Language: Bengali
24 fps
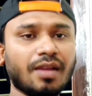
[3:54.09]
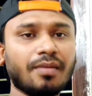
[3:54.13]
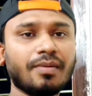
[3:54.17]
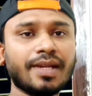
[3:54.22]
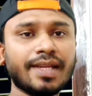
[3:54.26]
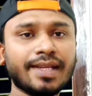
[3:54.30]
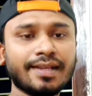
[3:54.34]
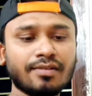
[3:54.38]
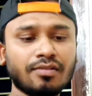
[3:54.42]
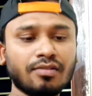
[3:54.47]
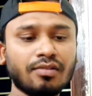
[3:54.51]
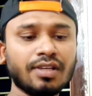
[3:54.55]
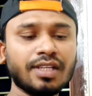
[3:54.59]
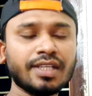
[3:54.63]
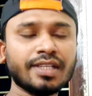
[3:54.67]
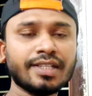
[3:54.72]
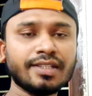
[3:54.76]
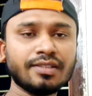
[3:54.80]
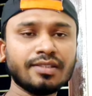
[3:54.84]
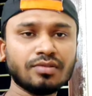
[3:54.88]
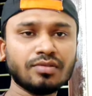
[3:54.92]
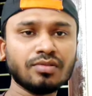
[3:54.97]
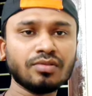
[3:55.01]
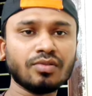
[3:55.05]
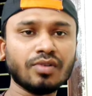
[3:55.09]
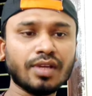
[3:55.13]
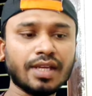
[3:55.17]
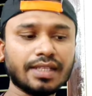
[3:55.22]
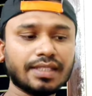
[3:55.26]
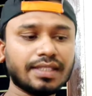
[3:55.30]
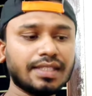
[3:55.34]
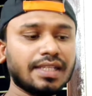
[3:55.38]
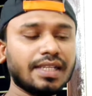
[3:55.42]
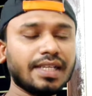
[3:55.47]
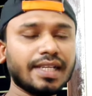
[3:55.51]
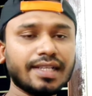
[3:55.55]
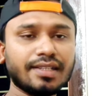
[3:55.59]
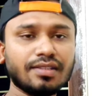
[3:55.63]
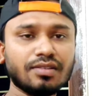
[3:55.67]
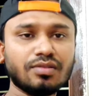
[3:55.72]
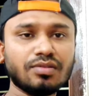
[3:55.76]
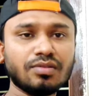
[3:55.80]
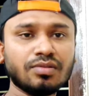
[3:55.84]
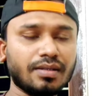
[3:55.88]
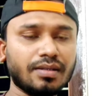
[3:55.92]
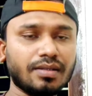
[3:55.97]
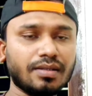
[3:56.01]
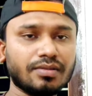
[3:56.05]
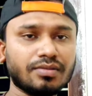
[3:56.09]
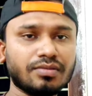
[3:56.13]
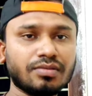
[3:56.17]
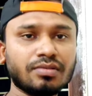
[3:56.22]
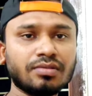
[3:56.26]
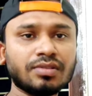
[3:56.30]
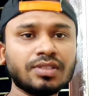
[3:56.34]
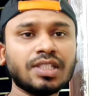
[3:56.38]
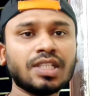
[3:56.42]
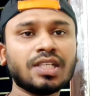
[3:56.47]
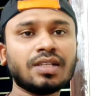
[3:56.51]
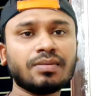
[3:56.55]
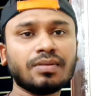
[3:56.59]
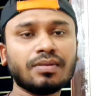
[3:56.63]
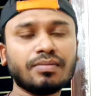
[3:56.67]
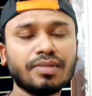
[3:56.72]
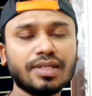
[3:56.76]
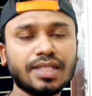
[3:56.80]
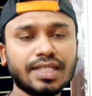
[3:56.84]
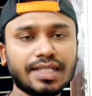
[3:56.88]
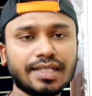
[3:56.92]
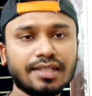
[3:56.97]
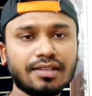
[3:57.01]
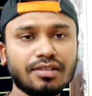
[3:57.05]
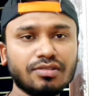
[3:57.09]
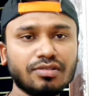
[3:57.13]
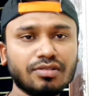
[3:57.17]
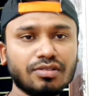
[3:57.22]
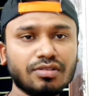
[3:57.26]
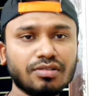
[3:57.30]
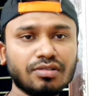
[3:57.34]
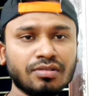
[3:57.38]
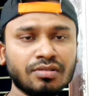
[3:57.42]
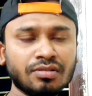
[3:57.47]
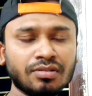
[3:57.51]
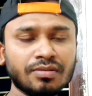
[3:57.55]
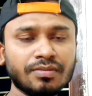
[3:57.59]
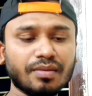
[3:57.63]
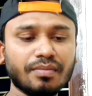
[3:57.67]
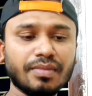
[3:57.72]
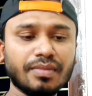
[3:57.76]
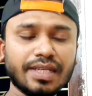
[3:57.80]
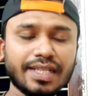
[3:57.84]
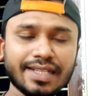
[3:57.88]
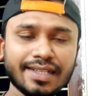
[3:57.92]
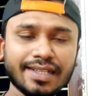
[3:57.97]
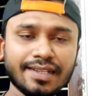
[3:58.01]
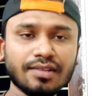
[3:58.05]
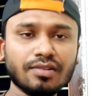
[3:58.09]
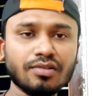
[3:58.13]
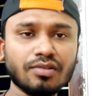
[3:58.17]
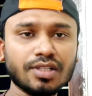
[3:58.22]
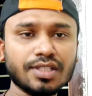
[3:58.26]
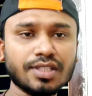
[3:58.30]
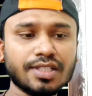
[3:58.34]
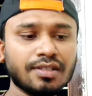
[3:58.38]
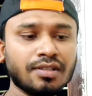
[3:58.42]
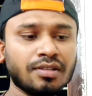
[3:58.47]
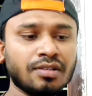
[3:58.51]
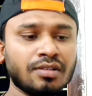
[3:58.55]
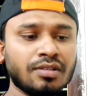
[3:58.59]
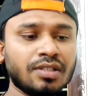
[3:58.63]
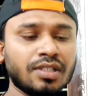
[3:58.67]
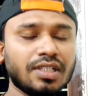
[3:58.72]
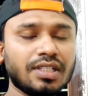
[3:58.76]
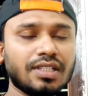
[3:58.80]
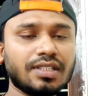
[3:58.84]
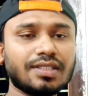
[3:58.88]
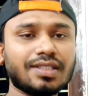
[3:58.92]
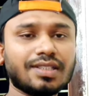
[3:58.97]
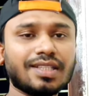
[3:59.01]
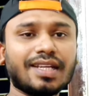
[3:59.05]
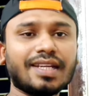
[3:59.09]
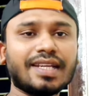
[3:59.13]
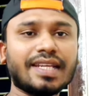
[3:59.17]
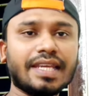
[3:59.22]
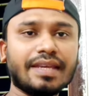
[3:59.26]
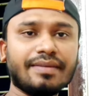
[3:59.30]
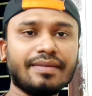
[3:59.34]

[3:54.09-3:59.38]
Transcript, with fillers: আমার এক কলিগ কিন্তু কয়েকদিন আগে কিন্তু সৌদি আরবে মেডিকেলের জন্য মেডিকেল করেছিল তার